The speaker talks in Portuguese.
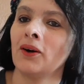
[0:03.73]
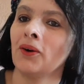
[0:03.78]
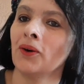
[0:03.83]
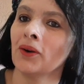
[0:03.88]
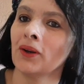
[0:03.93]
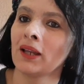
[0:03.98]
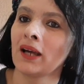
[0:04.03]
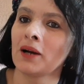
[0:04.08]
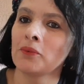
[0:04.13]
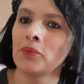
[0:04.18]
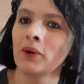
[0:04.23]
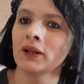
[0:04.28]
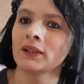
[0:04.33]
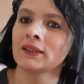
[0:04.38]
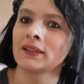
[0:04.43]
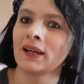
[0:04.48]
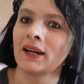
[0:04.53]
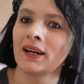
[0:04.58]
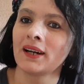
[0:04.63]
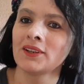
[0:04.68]
Olá, boa
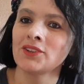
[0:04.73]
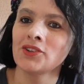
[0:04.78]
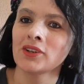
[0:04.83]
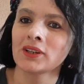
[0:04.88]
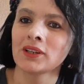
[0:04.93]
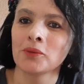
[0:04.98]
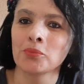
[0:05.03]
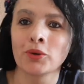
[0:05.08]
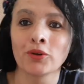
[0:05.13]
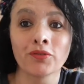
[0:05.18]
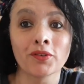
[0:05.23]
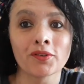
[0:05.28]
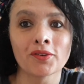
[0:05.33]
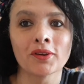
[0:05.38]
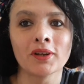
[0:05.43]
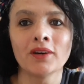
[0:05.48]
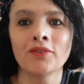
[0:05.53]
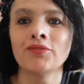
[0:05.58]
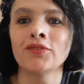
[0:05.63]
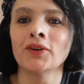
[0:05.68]
tarde. Aqui é a
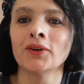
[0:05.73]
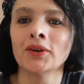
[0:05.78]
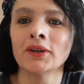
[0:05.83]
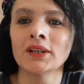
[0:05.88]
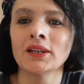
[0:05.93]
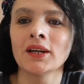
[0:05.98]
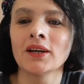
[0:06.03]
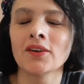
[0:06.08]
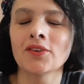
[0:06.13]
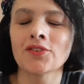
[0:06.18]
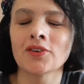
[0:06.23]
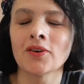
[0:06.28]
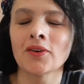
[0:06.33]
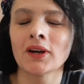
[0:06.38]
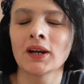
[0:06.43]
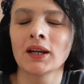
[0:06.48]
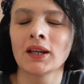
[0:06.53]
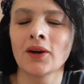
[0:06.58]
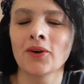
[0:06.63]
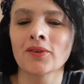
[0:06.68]
professora Flor e este é o
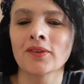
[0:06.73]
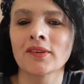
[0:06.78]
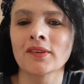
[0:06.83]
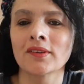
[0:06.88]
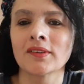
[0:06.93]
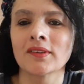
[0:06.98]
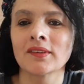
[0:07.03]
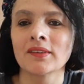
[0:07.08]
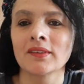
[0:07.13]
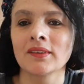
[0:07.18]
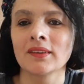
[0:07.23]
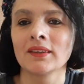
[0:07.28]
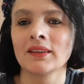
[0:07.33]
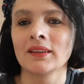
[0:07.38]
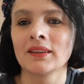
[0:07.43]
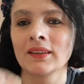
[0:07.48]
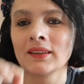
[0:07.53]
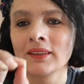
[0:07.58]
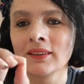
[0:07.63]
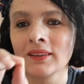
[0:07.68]
canal
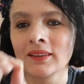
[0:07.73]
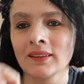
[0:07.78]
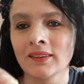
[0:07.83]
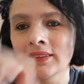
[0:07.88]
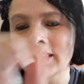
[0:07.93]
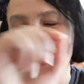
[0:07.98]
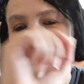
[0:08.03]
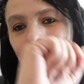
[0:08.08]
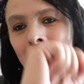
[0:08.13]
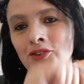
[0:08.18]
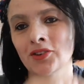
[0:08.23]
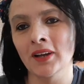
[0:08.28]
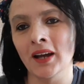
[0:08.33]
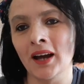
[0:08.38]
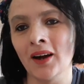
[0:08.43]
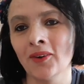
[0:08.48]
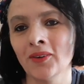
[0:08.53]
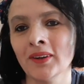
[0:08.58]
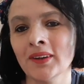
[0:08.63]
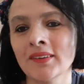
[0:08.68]
Sala de
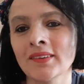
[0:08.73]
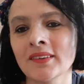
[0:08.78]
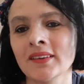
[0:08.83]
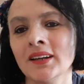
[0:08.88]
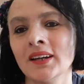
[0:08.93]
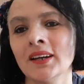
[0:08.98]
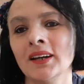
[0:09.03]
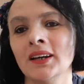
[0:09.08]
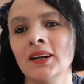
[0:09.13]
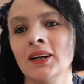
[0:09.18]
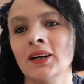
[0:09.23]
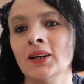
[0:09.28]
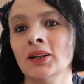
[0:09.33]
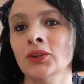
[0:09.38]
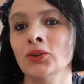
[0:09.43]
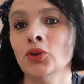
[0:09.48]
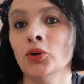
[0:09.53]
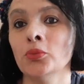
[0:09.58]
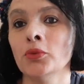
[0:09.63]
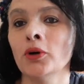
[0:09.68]
Aulas.
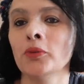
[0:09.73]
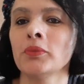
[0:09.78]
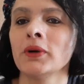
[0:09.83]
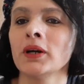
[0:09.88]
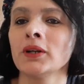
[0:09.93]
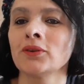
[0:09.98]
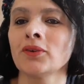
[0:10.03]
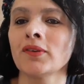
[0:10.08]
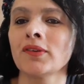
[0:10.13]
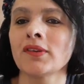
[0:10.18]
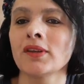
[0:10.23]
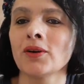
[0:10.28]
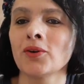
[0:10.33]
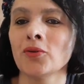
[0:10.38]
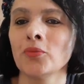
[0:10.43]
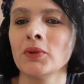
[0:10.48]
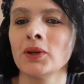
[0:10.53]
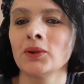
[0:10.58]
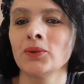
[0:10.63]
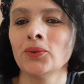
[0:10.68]
No momento,
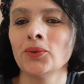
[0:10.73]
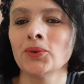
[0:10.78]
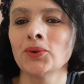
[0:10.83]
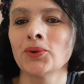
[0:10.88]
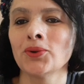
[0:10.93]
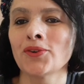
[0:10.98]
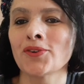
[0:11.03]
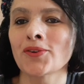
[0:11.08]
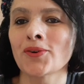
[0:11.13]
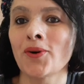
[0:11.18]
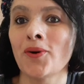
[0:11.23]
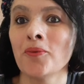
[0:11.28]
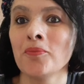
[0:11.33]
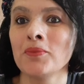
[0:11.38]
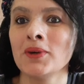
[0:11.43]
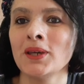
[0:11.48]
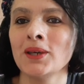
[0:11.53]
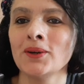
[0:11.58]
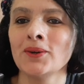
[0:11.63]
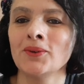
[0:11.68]
cinco minutos
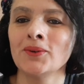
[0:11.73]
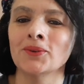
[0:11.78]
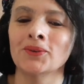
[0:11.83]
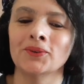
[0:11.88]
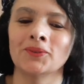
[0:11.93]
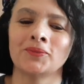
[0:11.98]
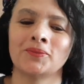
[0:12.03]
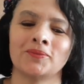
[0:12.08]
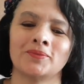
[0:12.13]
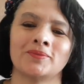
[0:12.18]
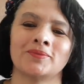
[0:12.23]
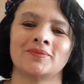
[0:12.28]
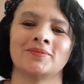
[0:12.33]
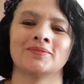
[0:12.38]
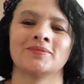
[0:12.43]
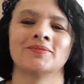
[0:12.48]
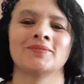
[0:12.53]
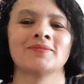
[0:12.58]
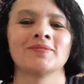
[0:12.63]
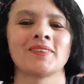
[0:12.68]
comigo.
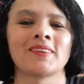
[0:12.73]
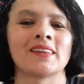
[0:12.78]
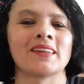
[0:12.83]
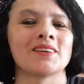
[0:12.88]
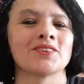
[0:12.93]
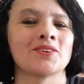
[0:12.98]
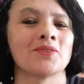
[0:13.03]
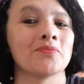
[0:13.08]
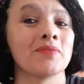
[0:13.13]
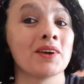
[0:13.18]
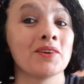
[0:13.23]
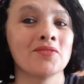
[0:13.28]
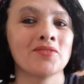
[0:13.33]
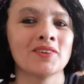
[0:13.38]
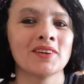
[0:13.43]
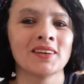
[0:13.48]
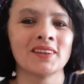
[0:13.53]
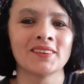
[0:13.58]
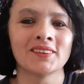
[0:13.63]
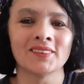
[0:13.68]
Sejam
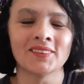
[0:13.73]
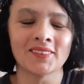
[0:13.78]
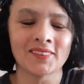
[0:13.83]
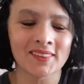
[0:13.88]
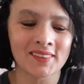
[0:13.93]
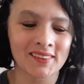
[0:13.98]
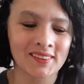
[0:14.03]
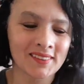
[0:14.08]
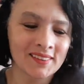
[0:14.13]
bem-vindos.